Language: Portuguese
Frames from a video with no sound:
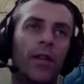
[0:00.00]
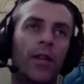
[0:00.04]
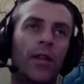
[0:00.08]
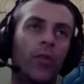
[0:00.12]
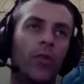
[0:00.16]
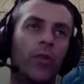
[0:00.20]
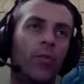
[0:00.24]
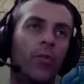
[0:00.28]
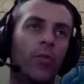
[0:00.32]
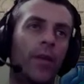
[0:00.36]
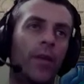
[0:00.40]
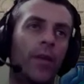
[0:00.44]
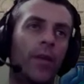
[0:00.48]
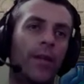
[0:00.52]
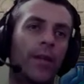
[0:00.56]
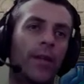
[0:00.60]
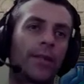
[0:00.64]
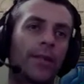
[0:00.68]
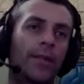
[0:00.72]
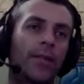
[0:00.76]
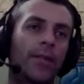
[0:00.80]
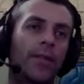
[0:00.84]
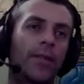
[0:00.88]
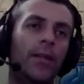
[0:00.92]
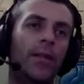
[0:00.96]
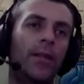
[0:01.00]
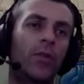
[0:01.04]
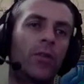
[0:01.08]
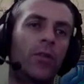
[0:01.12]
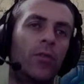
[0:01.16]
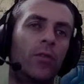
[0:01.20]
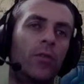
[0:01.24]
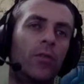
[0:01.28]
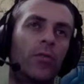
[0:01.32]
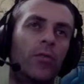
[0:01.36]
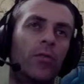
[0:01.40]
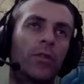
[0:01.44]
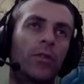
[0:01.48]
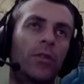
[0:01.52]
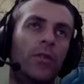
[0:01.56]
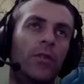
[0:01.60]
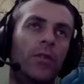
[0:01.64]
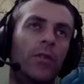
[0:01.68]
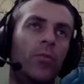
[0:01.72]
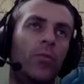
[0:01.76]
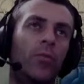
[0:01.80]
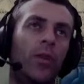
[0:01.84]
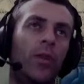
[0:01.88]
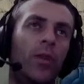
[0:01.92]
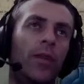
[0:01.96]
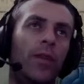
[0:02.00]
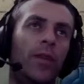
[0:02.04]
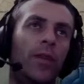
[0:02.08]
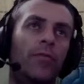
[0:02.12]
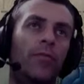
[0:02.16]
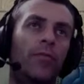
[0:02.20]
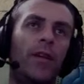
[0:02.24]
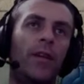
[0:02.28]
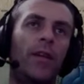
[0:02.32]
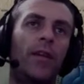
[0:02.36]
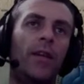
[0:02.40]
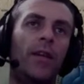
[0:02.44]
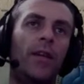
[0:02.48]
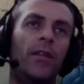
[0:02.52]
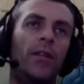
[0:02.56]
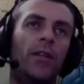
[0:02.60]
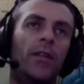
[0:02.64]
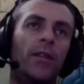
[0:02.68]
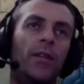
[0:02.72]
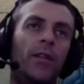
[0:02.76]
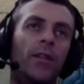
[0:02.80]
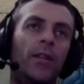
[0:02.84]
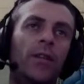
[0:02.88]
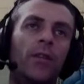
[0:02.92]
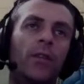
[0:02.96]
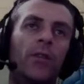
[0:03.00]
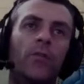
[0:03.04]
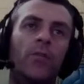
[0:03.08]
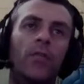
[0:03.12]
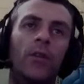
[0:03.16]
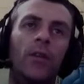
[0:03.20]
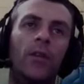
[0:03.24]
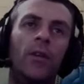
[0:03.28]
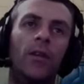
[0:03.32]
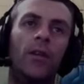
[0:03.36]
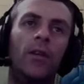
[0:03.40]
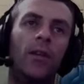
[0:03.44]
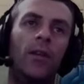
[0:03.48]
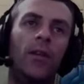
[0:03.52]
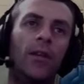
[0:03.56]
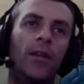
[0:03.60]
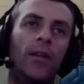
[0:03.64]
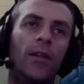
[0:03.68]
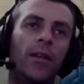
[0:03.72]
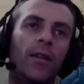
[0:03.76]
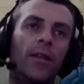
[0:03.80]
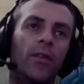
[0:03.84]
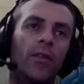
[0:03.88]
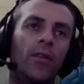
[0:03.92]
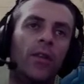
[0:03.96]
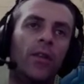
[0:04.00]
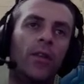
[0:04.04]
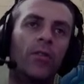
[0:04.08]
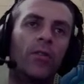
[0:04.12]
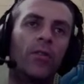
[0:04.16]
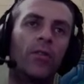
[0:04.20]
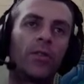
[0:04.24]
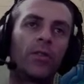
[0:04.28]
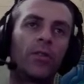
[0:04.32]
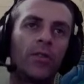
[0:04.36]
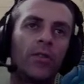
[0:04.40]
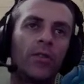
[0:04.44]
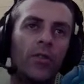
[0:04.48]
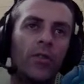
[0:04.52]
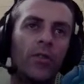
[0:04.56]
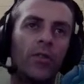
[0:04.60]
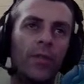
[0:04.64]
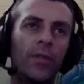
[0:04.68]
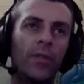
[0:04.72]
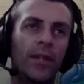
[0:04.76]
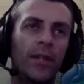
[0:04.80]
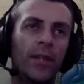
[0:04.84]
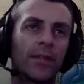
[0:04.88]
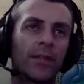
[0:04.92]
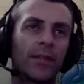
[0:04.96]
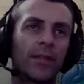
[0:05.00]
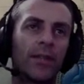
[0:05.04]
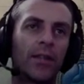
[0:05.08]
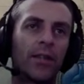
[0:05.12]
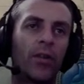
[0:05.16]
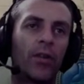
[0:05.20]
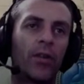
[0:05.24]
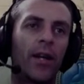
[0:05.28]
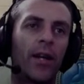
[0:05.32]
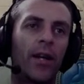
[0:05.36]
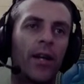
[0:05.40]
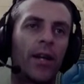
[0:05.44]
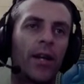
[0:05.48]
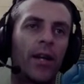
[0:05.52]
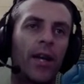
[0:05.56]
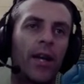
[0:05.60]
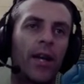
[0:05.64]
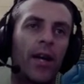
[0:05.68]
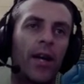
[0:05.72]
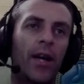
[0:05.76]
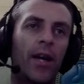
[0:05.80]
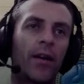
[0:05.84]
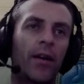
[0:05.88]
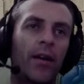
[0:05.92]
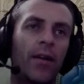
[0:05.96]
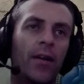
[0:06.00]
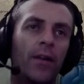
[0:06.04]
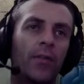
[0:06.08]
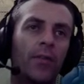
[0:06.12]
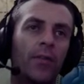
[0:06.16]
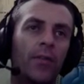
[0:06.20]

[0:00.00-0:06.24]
Dominação. Eu vou distribuir a fé, religião. Não, o negócio é dominação, né? Na guerra, né?